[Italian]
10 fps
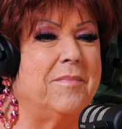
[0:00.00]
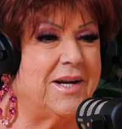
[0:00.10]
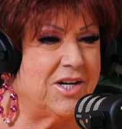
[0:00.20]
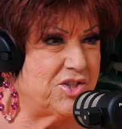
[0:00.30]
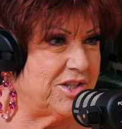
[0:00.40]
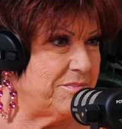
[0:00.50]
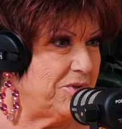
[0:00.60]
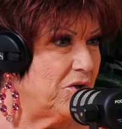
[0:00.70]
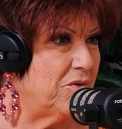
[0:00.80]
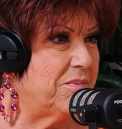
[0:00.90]
manager
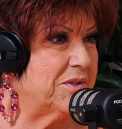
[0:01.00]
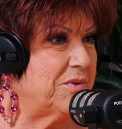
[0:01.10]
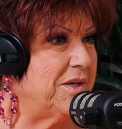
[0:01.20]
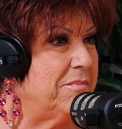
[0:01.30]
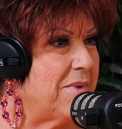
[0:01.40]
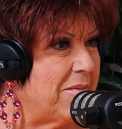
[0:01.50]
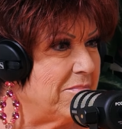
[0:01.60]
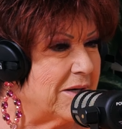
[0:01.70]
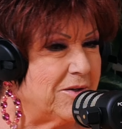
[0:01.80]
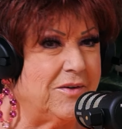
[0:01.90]
mio, Pasquale
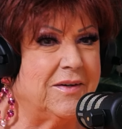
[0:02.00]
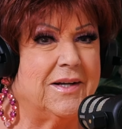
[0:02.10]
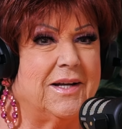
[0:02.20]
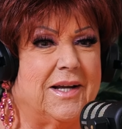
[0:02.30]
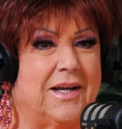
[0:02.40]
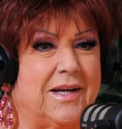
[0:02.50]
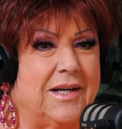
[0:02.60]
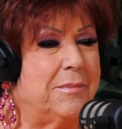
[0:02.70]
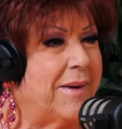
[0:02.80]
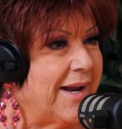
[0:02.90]
Mammaro, e
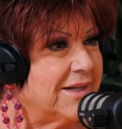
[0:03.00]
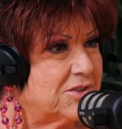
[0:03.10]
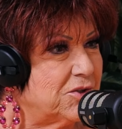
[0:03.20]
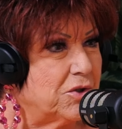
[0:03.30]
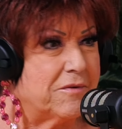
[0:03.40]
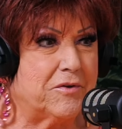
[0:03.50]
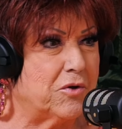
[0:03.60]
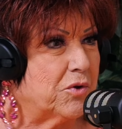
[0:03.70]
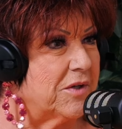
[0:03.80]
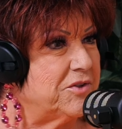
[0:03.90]
il maestro non avevano
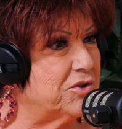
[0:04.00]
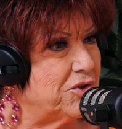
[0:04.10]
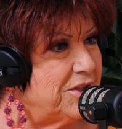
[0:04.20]
ancora visto